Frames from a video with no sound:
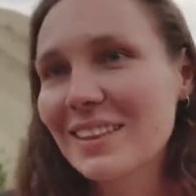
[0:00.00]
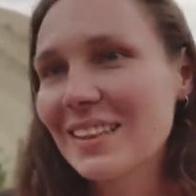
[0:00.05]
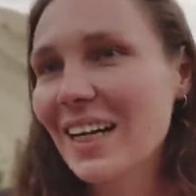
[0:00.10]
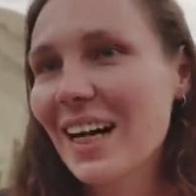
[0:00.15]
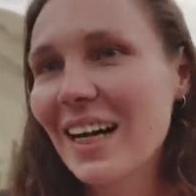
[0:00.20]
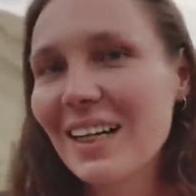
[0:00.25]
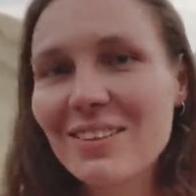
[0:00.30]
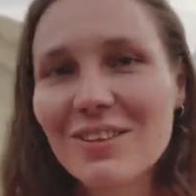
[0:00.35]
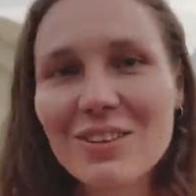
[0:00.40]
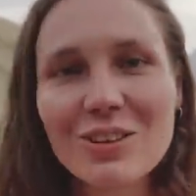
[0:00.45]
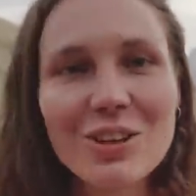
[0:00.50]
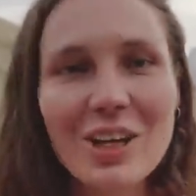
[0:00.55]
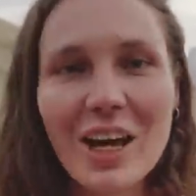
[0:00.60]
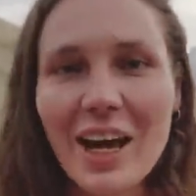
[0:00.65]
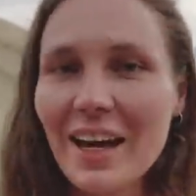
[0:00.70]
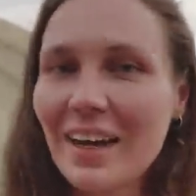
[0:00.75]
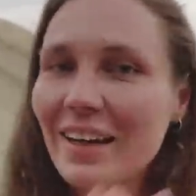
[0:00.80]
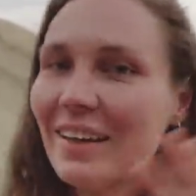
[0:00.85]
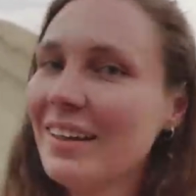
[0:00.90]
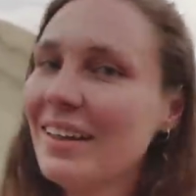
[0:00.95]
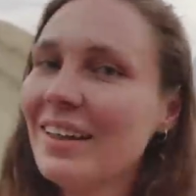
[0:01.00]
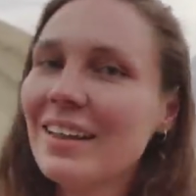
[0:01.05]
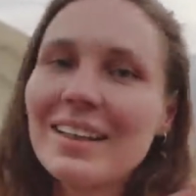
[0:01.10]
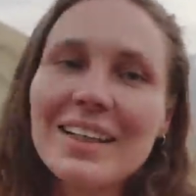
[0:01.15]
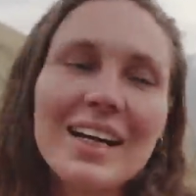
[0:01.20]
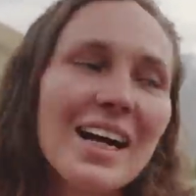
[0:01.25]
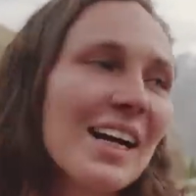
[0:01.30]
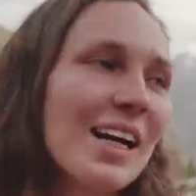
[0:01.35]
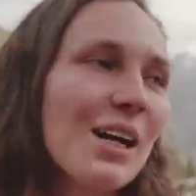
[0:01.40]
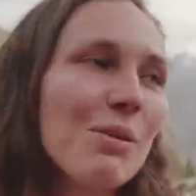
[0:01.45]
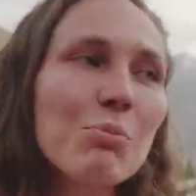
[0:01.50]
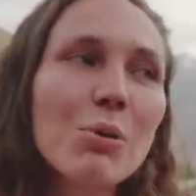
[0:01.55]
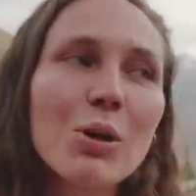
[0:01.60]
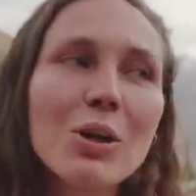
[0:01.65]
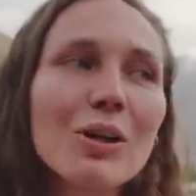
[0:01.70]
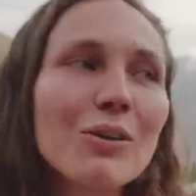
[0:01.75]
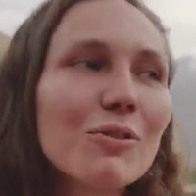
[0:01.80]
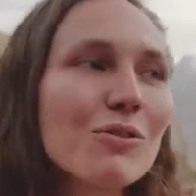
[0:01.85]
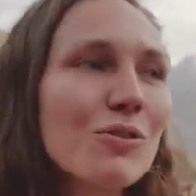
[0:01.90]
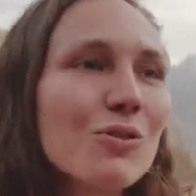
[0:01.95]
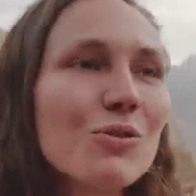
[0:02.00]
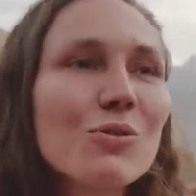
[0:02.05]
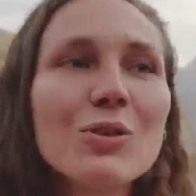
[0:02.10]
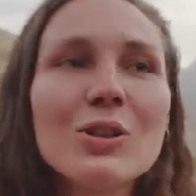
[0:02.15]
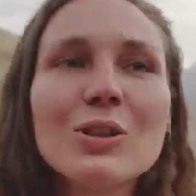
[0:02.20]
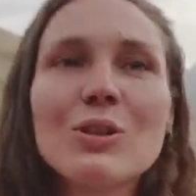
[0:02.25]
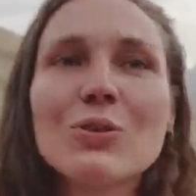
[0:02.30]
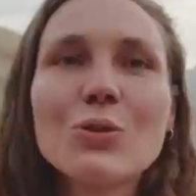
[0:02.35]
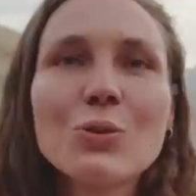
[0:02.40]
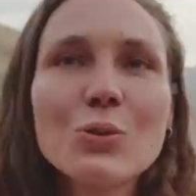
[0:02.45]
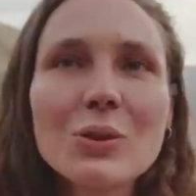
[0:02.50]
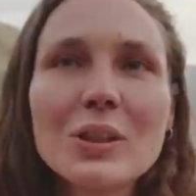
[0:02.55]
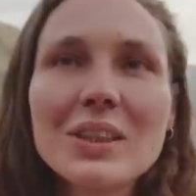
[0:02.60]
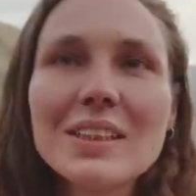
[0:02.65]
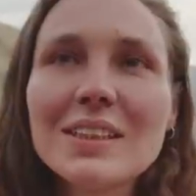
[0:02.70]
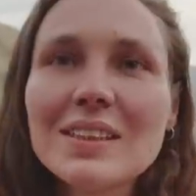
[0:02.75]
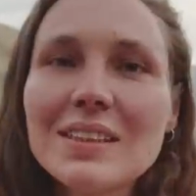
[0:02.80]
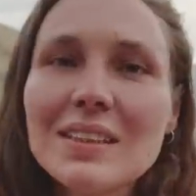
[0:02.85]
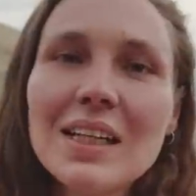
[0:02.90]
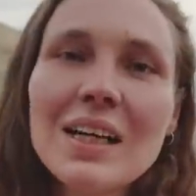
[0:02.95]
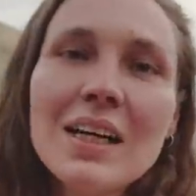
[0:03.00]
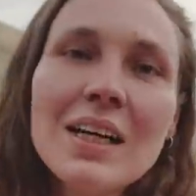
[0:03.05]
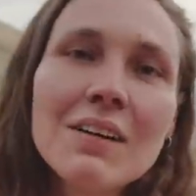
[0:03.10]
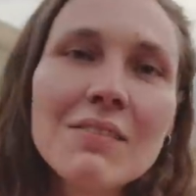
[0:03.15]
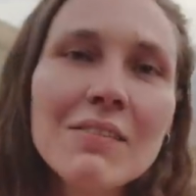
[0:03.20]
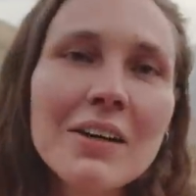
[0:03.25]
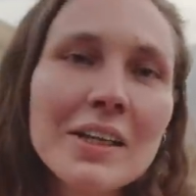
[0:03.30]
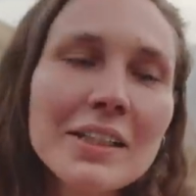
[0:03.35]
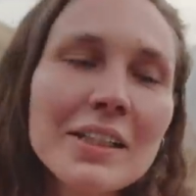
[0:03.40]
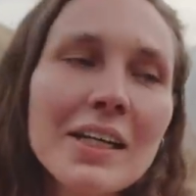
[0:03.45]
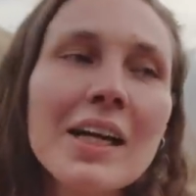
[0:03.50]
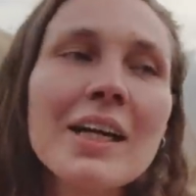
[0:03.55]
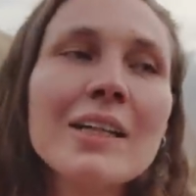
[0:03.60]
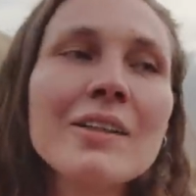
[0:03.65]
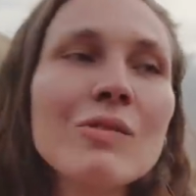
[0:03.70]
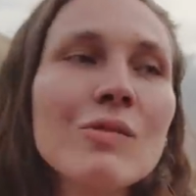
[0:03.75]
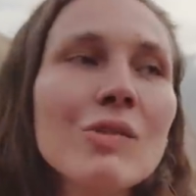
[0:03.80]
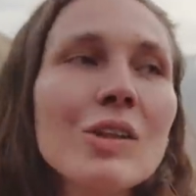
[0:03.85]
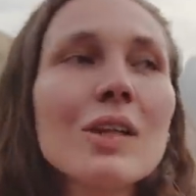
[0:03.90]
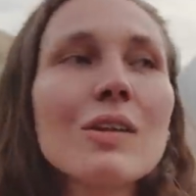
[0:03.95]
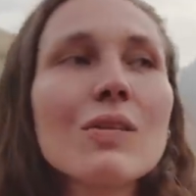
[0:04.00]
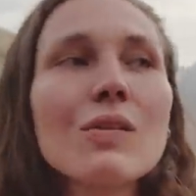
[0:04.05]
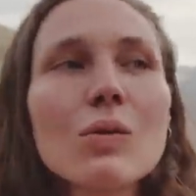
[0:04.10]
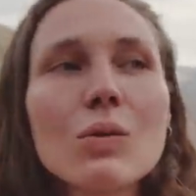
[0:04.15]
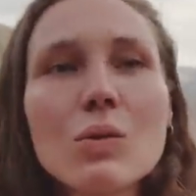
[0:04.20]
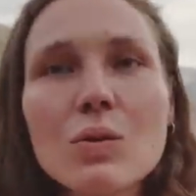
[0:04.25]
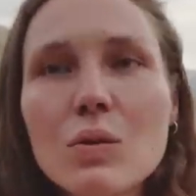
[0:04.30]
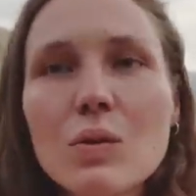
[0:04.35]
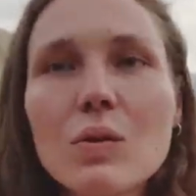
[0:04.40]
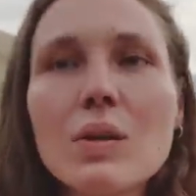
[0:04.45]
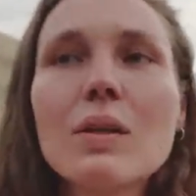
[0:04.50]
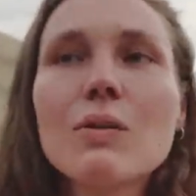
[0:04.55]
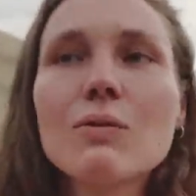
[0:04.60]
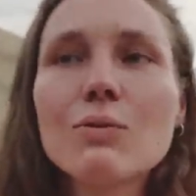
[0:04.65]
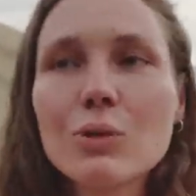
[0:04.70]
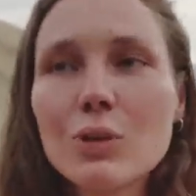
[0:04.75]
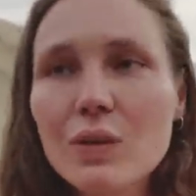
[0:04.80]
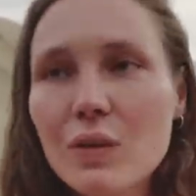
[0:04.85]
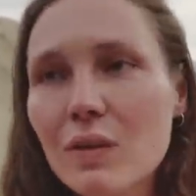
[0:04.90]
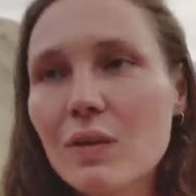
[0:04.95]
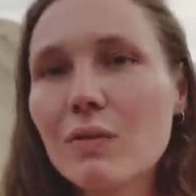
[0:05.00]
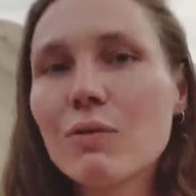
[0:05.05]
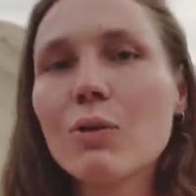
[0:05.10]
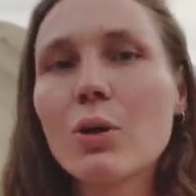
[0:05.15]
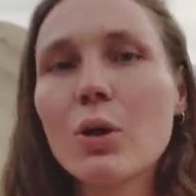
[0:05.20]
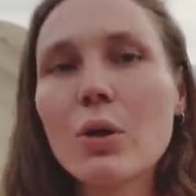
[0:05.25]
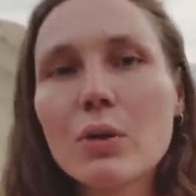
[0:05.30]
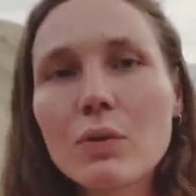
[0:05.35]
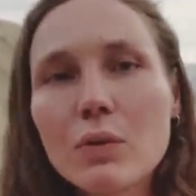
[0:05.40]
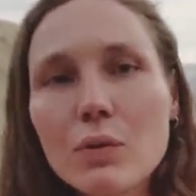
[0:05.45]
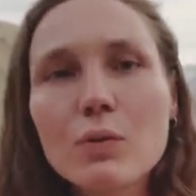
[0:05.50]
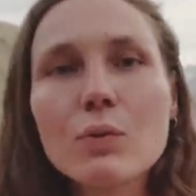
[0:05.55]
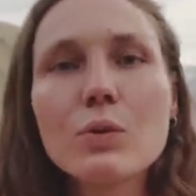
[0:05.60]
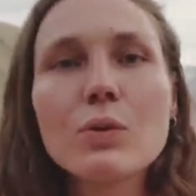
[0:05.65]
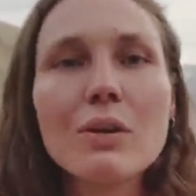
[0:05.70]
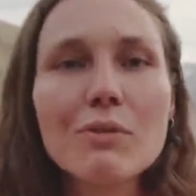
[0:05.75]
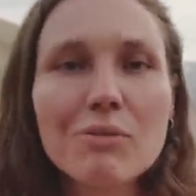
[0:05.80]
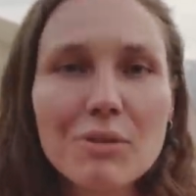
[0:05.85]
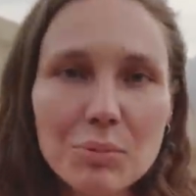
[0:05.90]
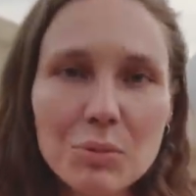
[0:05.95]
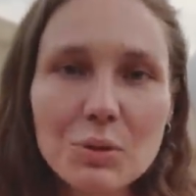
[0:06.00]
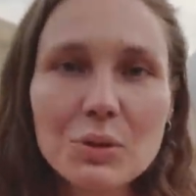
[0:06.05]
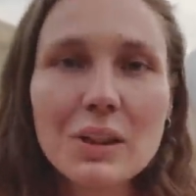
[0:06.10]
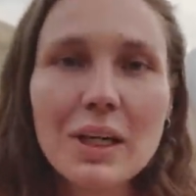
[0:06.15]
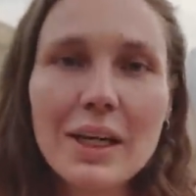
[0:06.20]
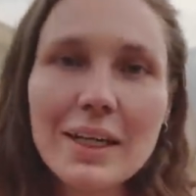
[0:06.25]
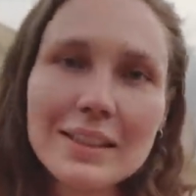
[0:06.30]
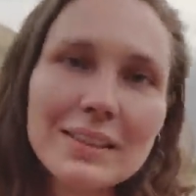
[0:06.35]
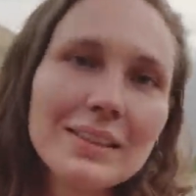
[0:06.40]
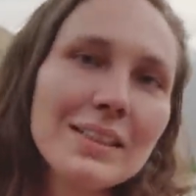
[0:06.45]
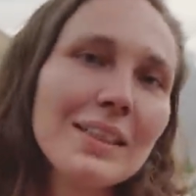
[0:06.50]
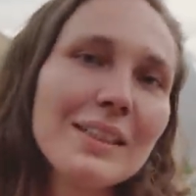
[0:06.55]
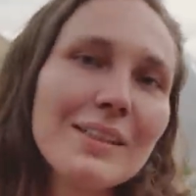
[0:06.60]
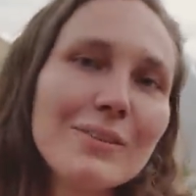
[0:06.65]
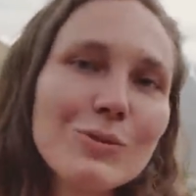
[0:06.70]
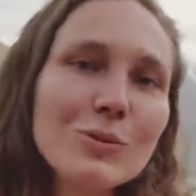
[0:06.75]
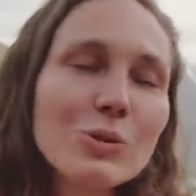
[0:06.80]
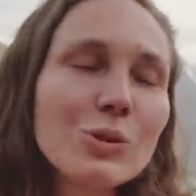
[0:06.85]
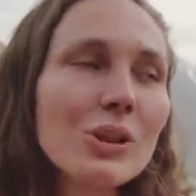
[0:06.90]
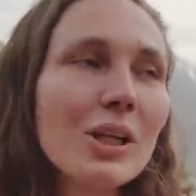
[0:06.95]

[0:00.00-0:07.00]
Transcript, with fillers: sagen, so, ne, gar keinen Bock auf zu viele Touris, weil die halt wieder zurück zu ihren Wurzeln wollen, zu der Verbundenheit in der Natur.